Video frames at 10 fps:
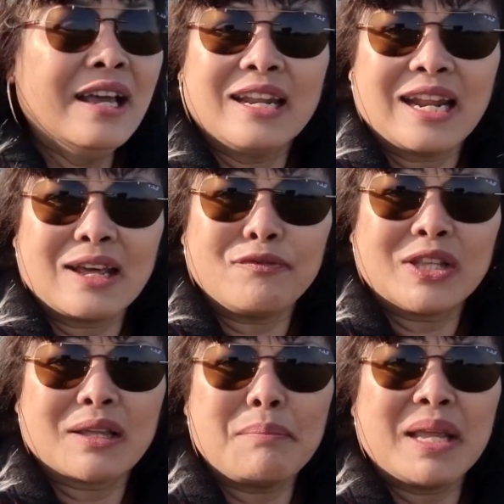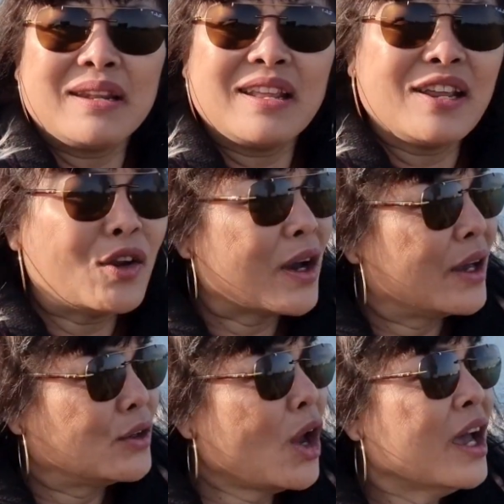ได้รับวิตามินดีเนาะค่ะ
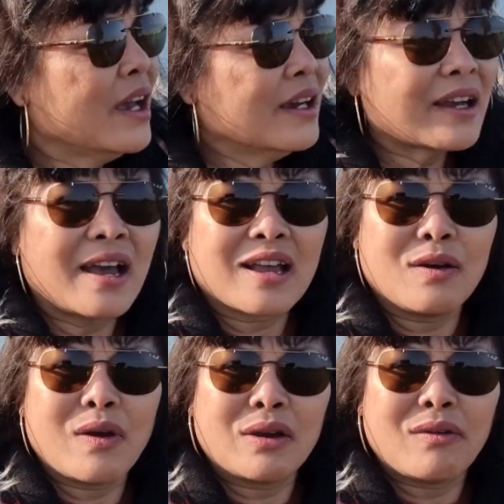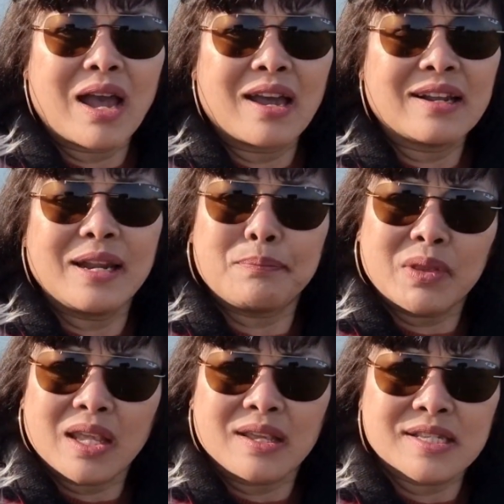เนาะค่ะกะวังว่าคลิป
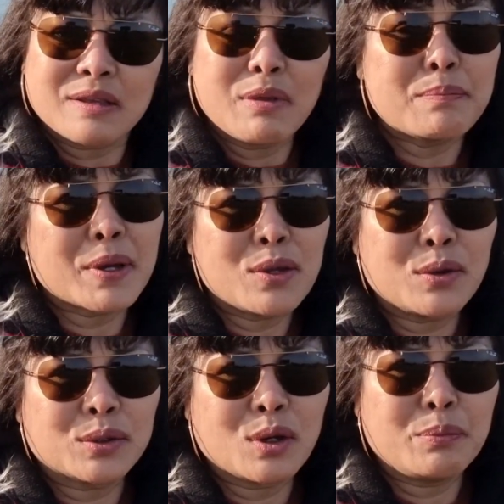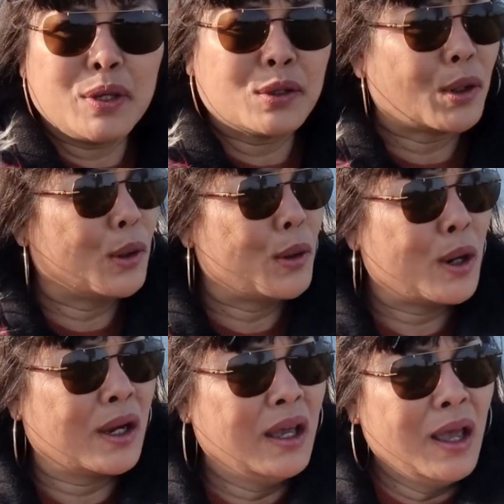นี้สิมีประโยชน์ต่อพี่ต่อน้อง
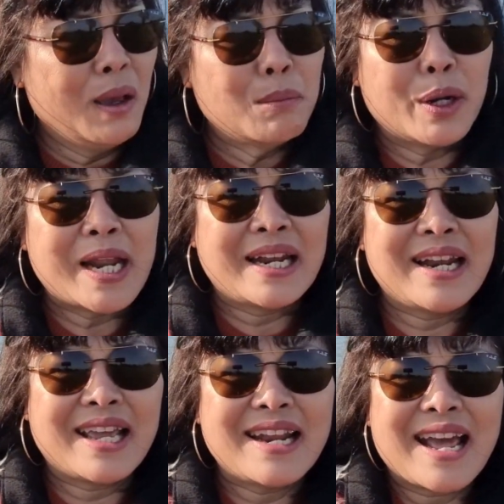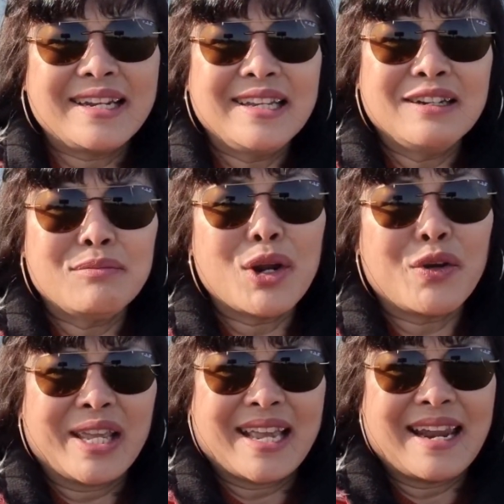บ่ดันใดดันหนึ่งบ่ห
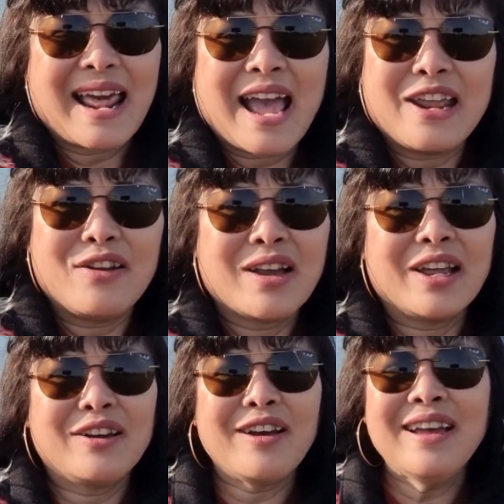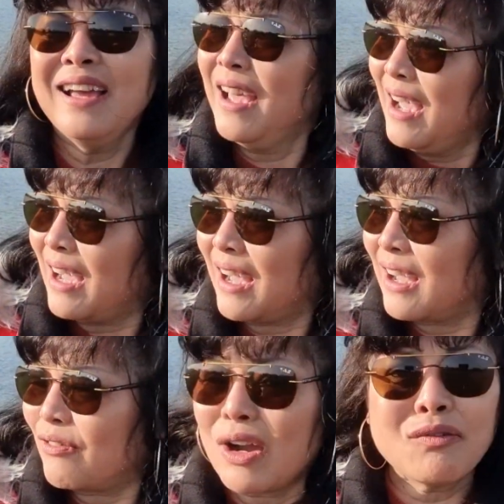น่อยกะลายเนาะค่ะเนาะอ่า
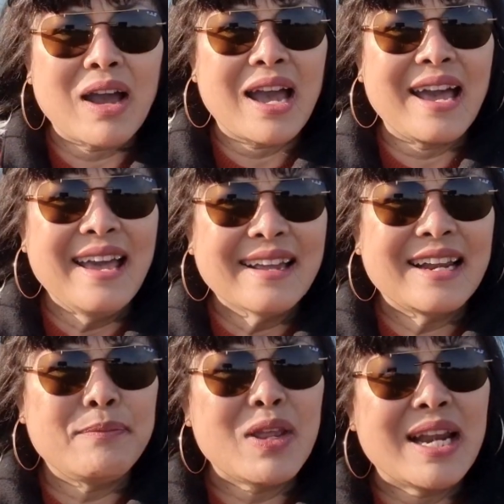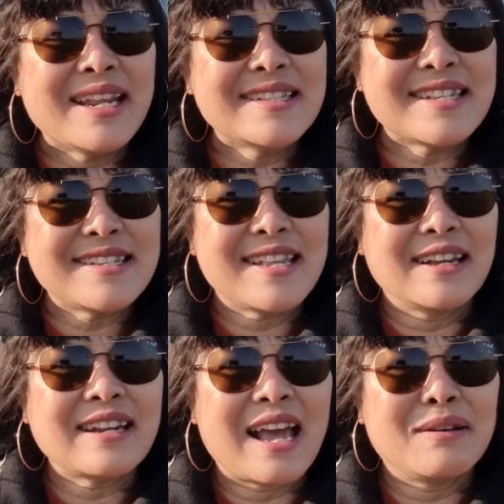หวังว่าคลิปยายลินสีเสียง
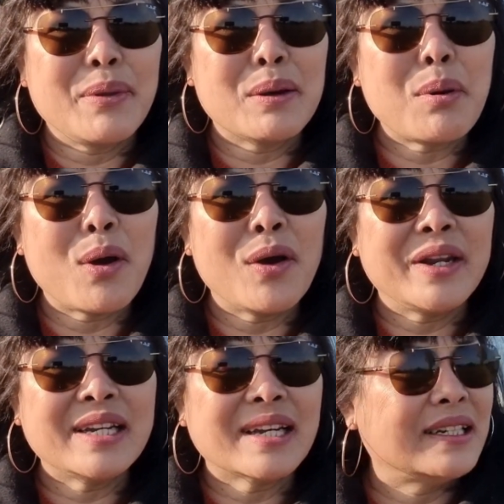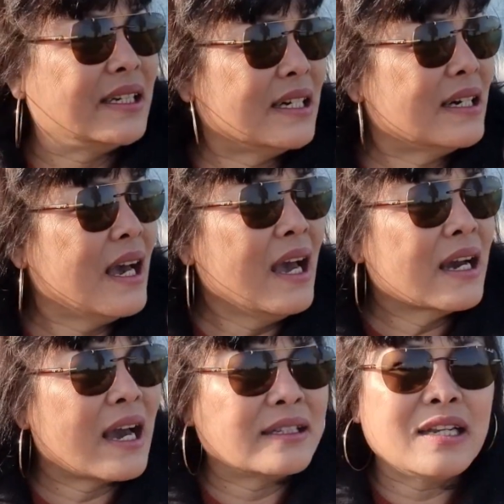ดัง เพียงพอเด้อค่ะเด้อ
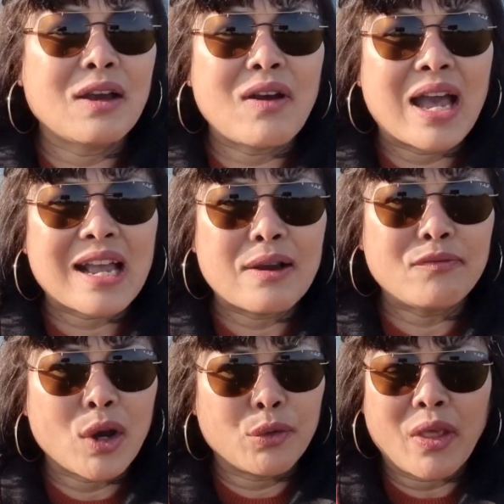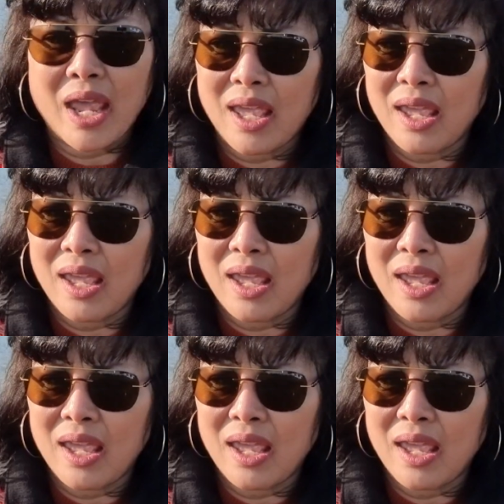ค่ะเทื่อว่าคำเบาใด